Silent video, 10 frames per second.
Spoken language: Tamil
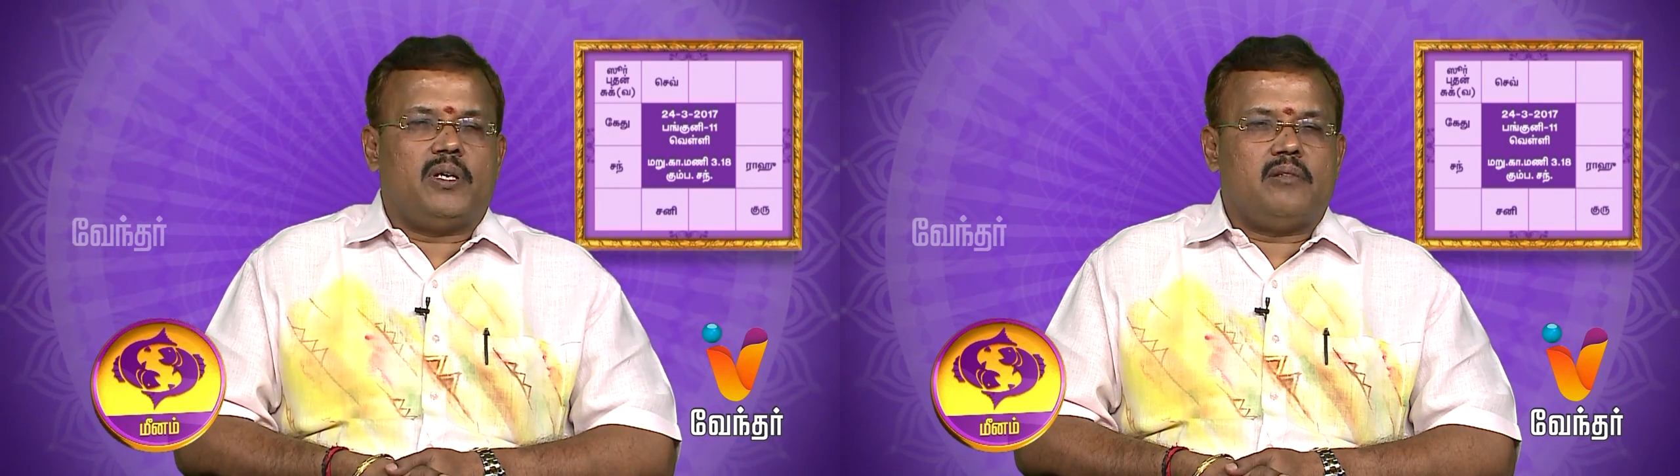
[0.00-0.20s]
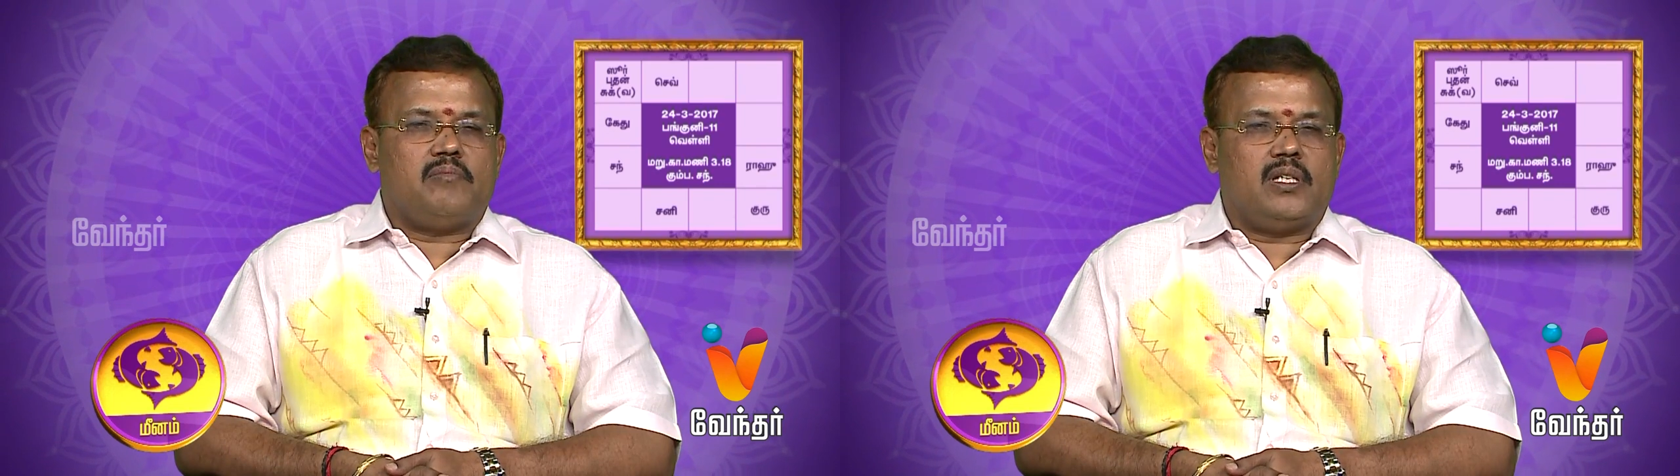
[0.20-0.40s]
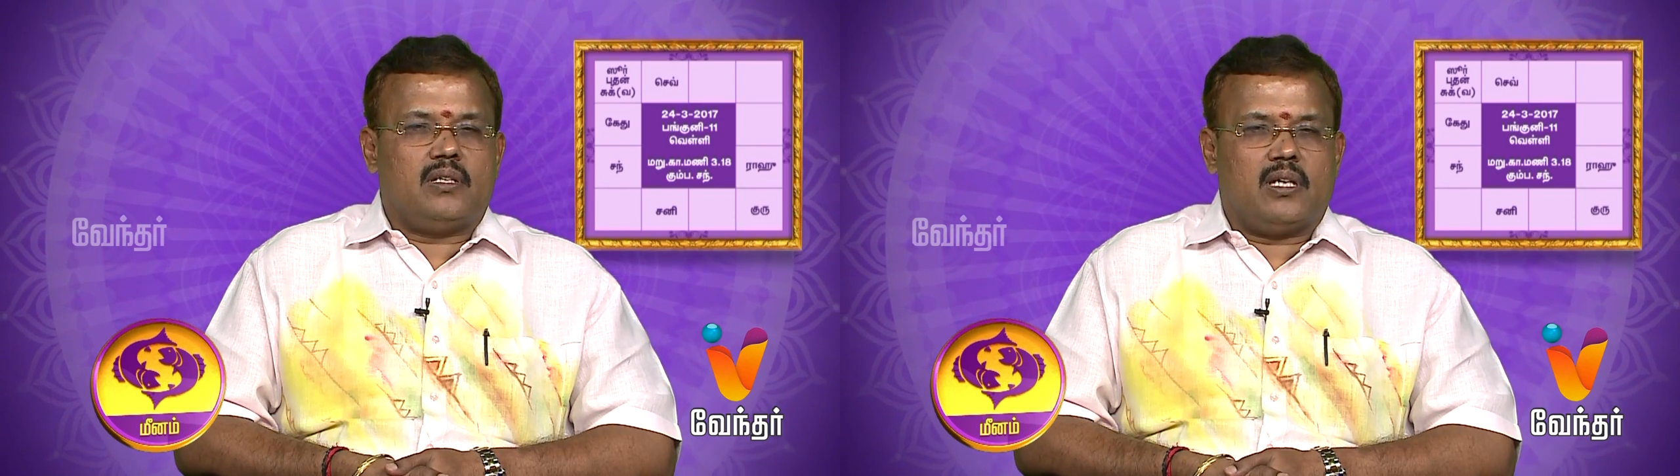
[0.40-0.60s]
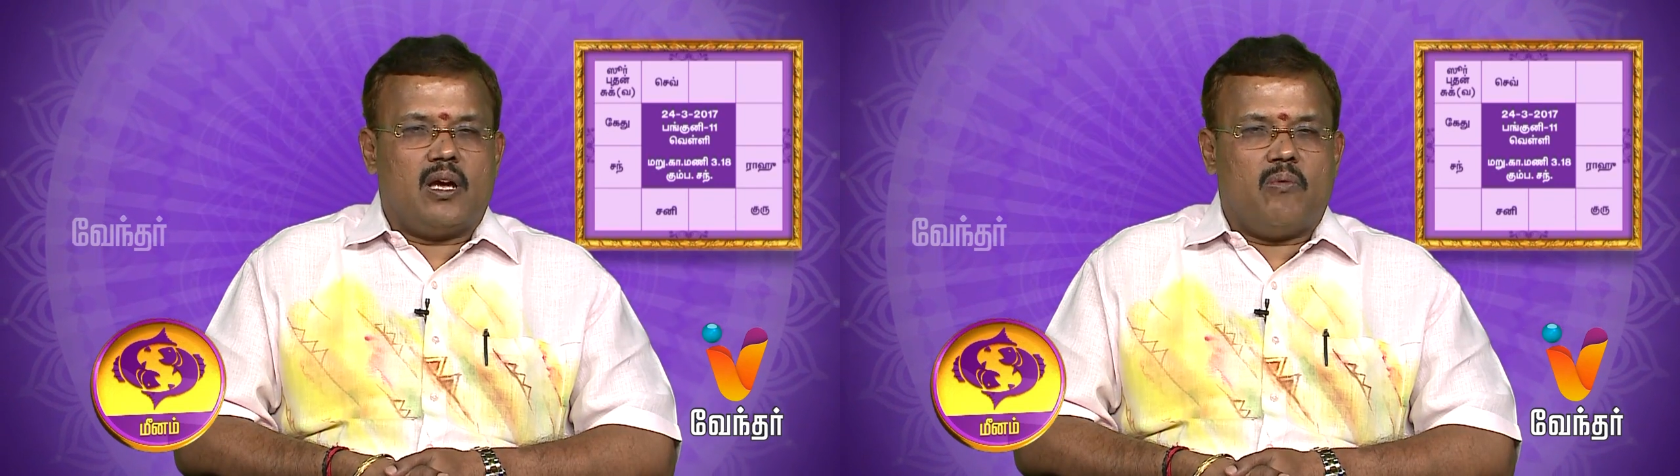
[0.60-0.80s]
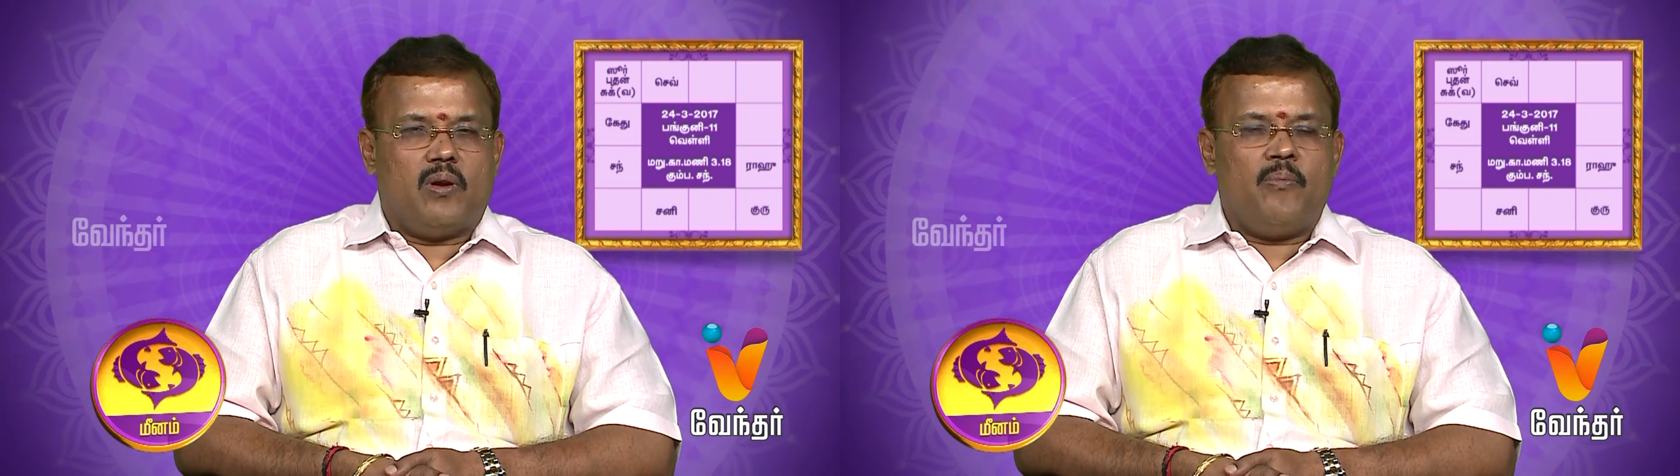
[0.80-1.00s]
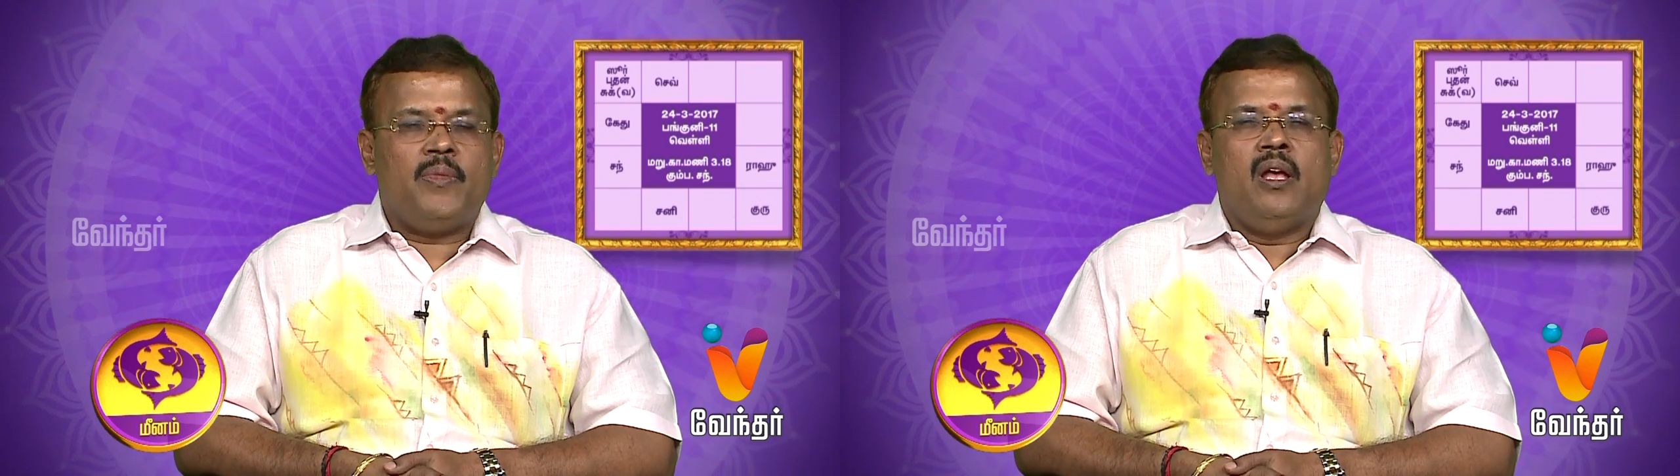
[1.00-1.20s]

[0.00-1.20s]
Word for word: மட்டும் சிறிது கவனம்